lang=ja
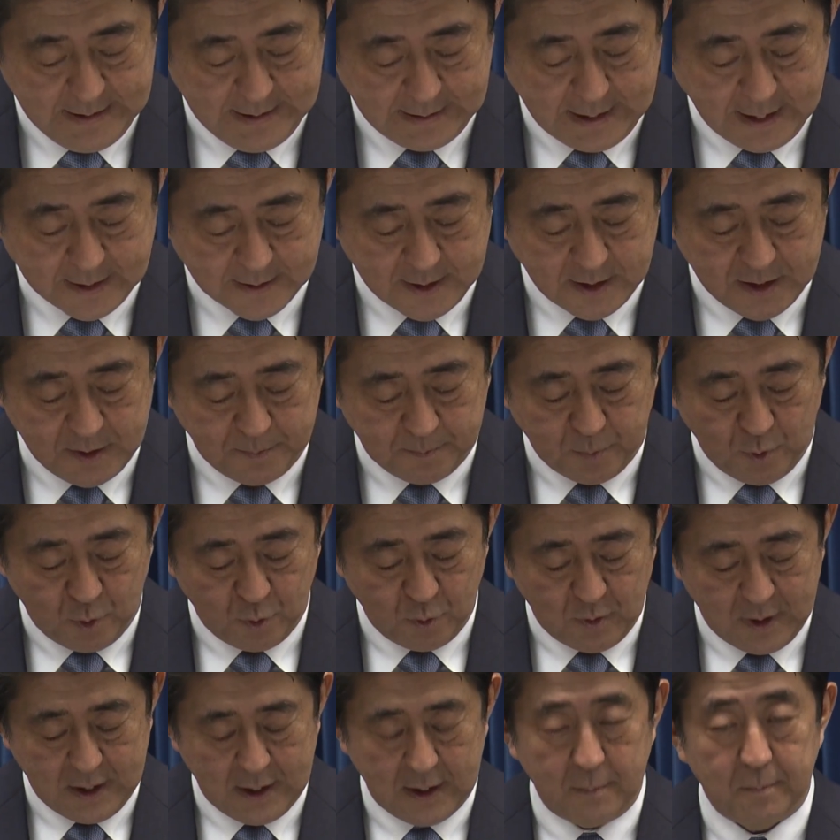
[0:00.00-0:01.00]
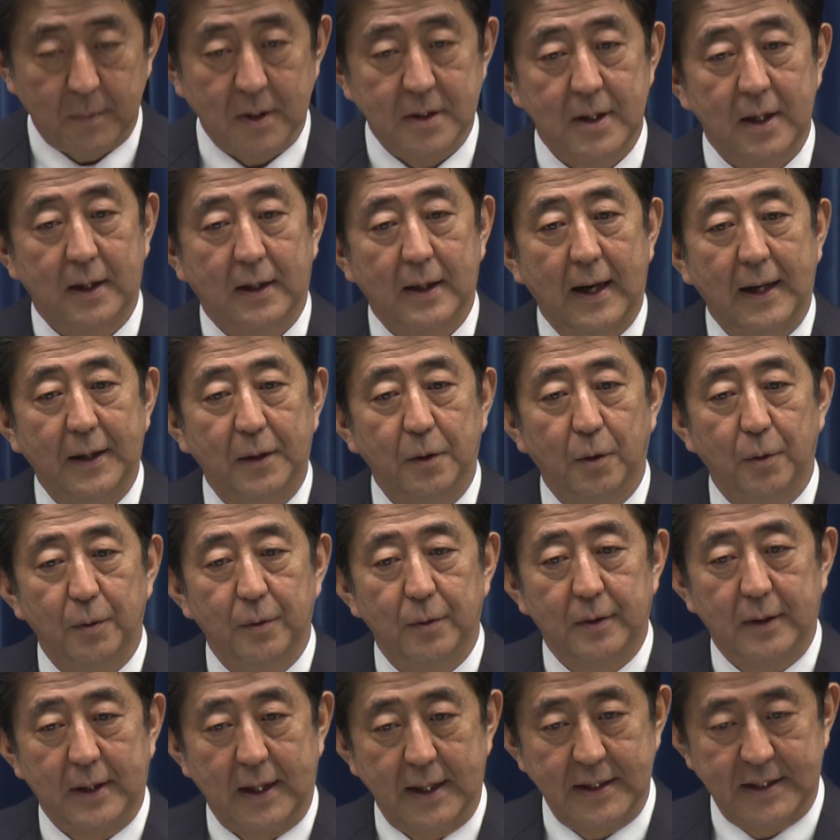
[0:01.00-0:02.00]
かつて日本は世界の
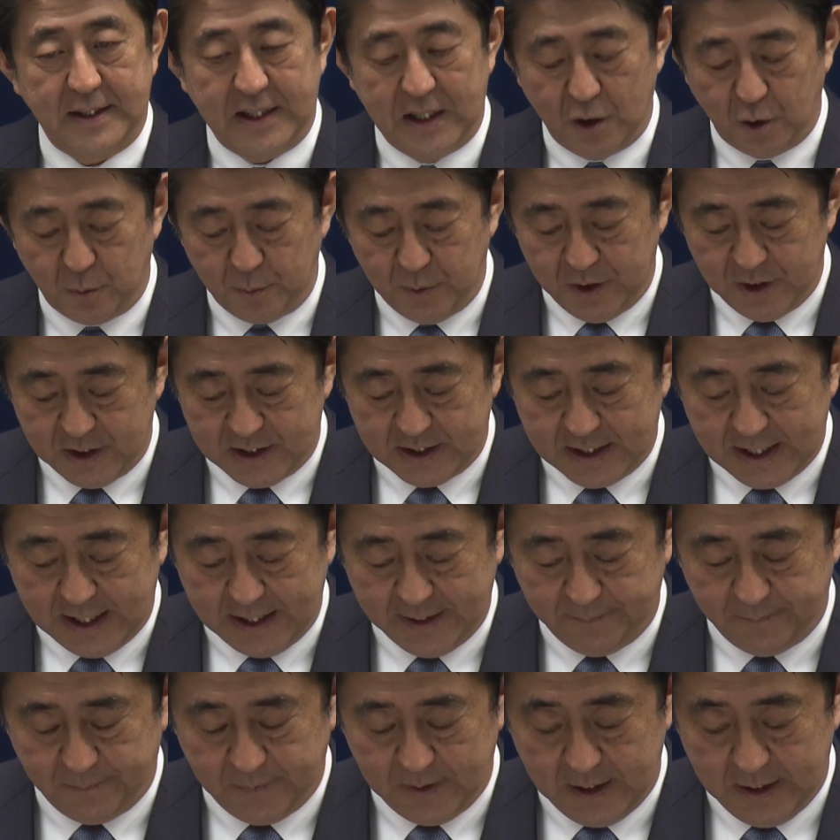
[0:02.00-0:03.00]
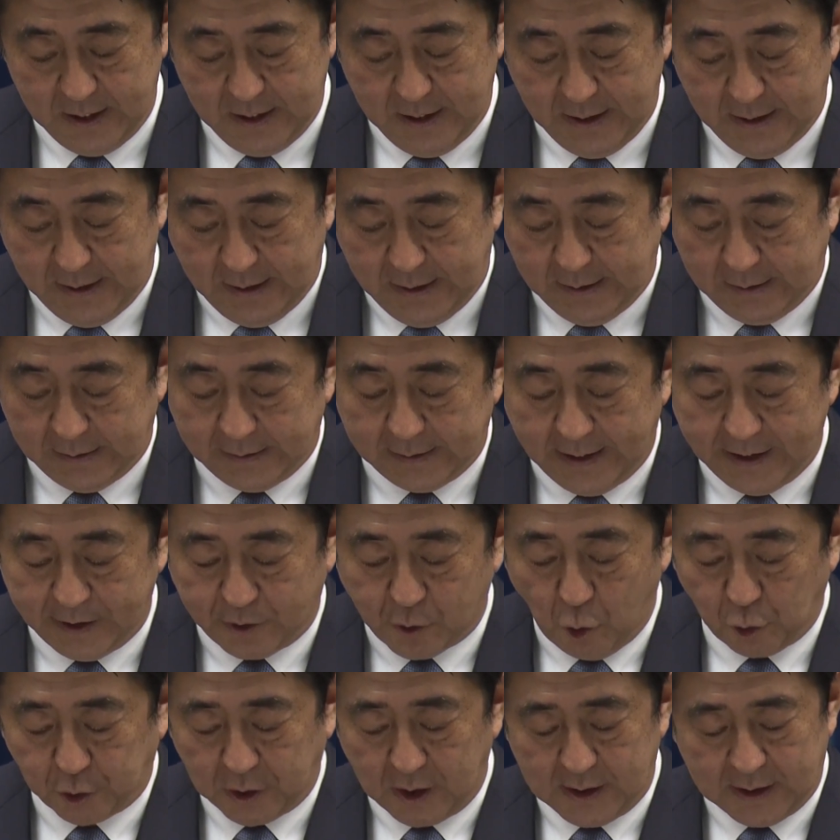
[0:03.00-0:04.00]
体制を見失い、外
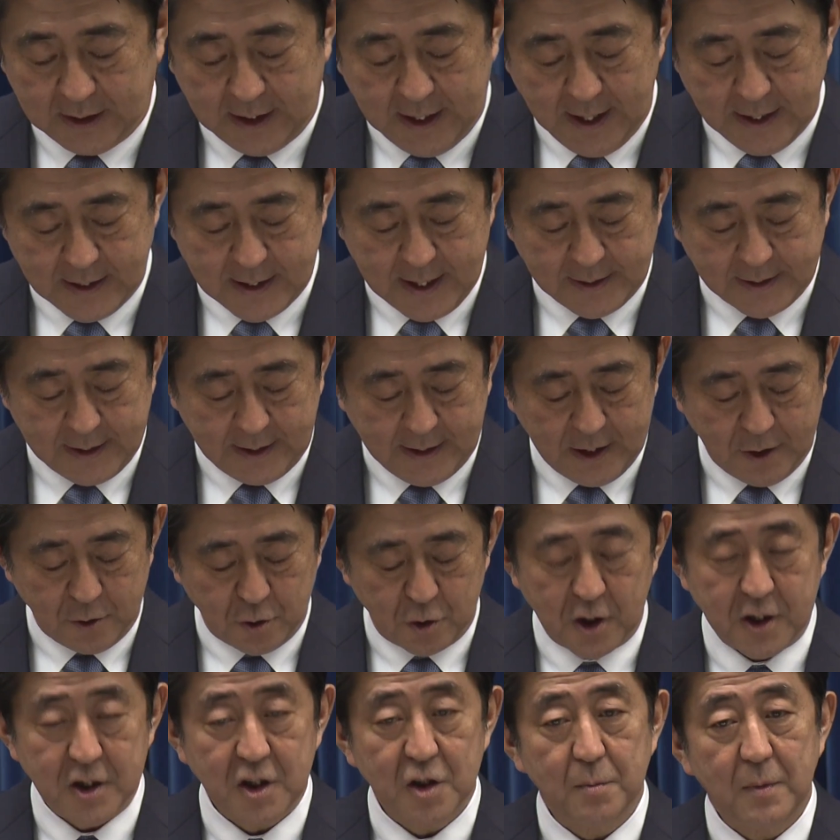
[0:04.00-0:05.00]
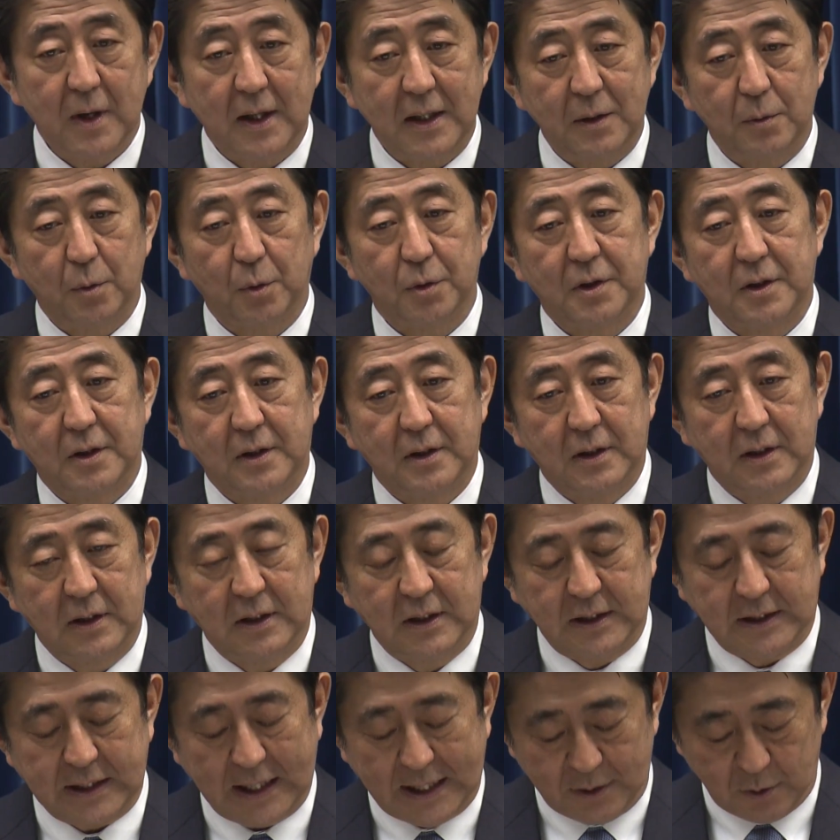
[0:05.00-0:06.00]
交的、経済的な行き詰まりを
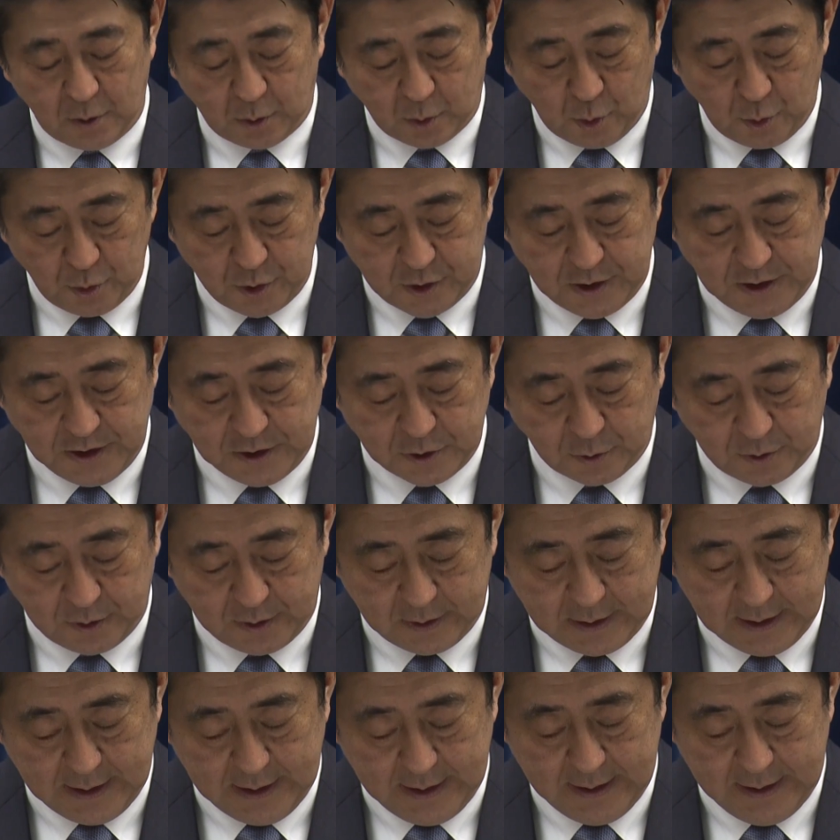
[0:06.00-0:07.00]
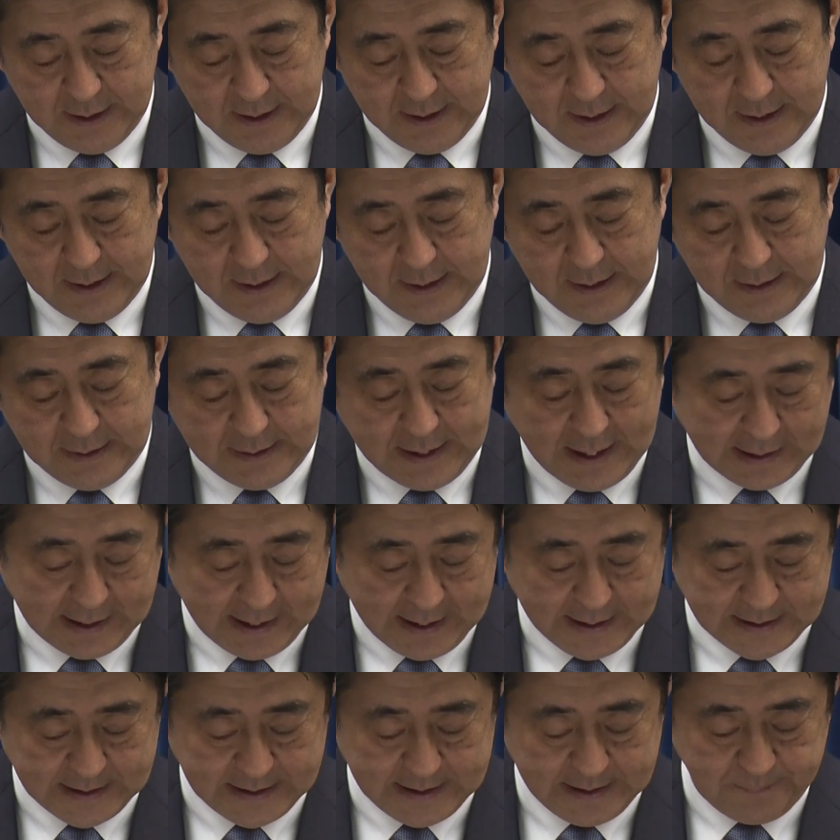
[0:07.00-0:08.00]
力の行使によって打
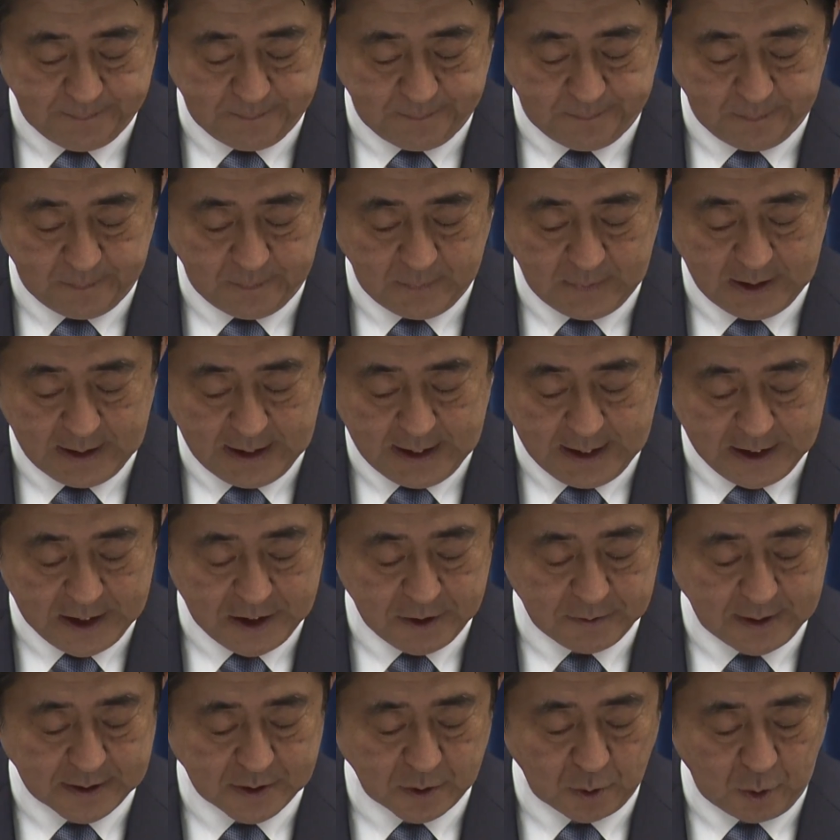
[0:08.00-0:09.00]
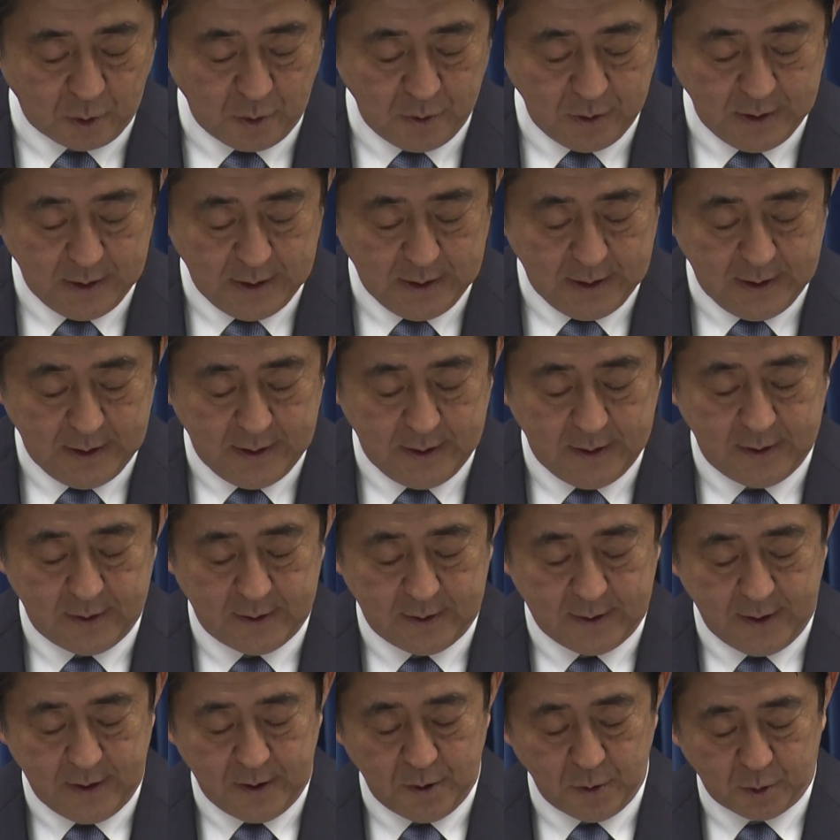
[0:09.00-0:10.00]
開し、あるいはその
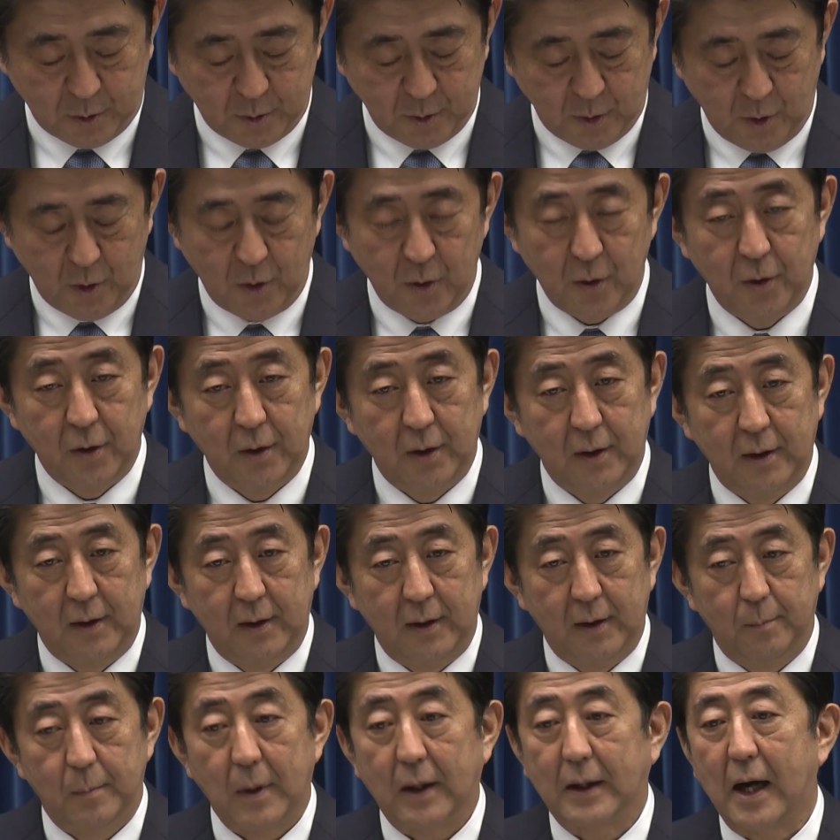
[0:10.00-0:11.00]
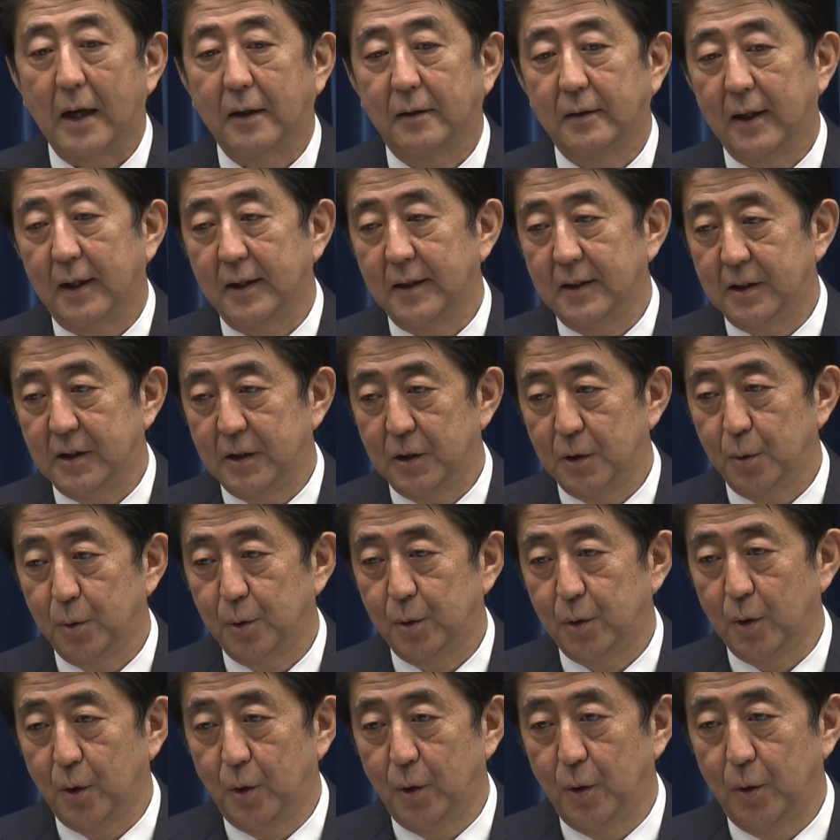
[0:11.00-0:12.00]
勢力を拡大しよう
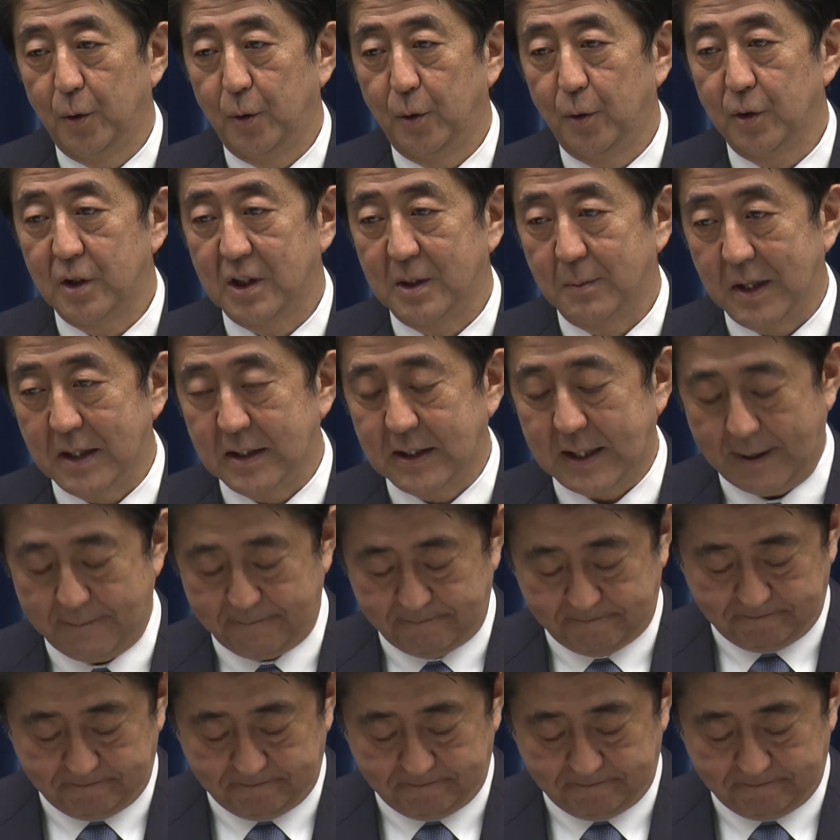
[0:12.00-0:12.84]
としました。